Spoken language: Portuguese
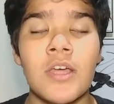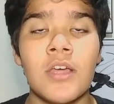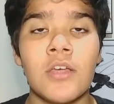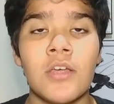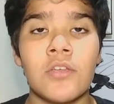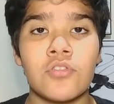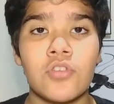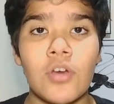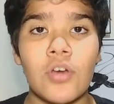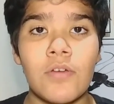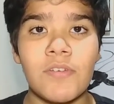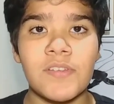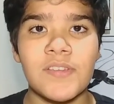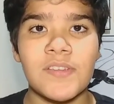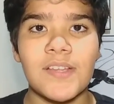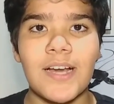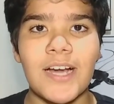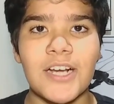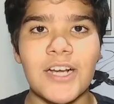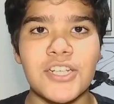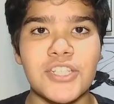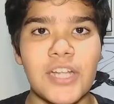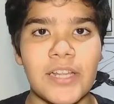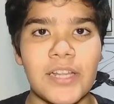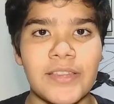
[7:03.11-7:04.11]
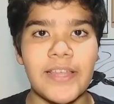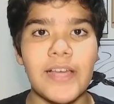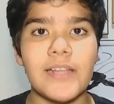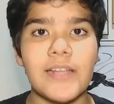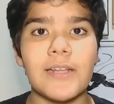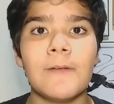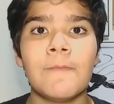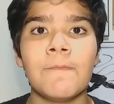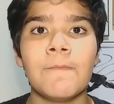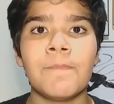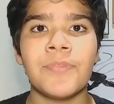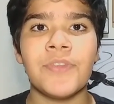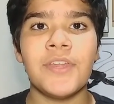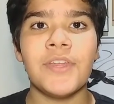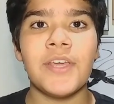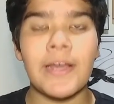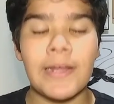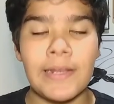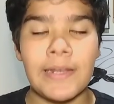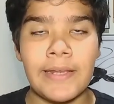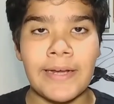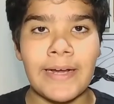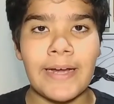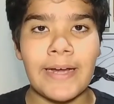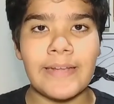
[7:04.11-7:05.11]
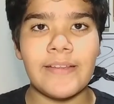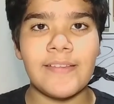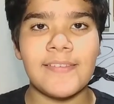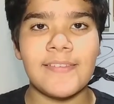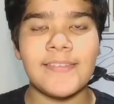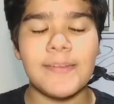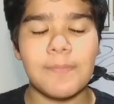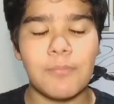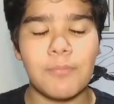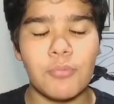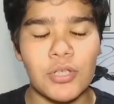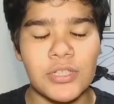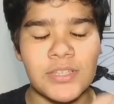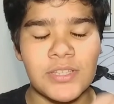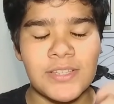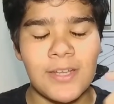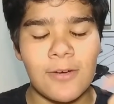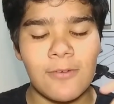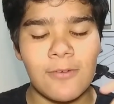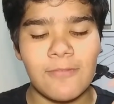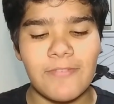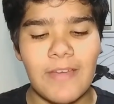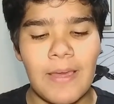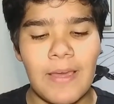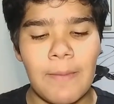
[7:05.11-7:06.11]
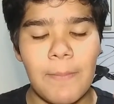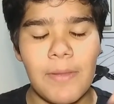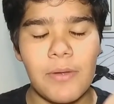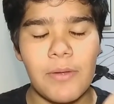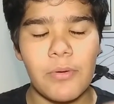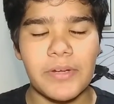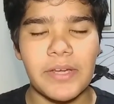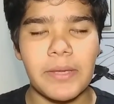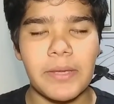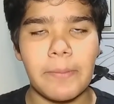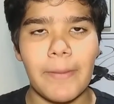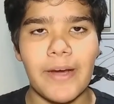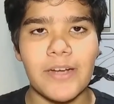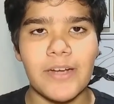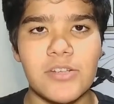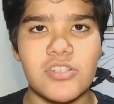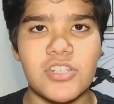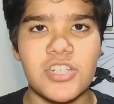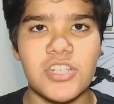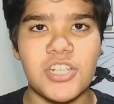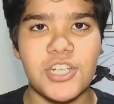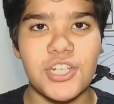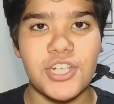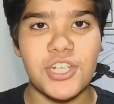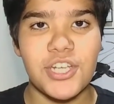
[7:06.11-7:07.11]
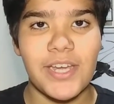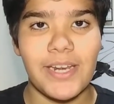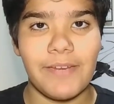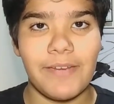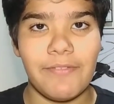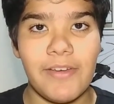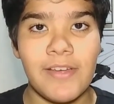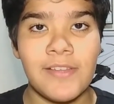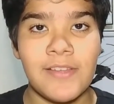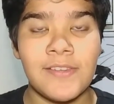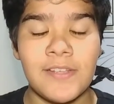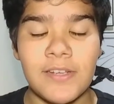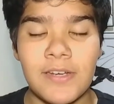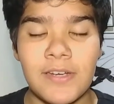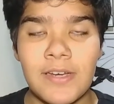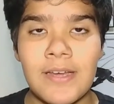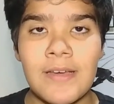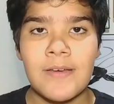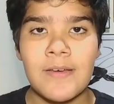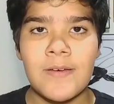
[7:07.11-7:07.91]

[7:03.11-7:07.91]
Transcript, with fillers: Só você arrastar a tela e clicar nesse botão vermelho aqui embaixo de inscrever-se.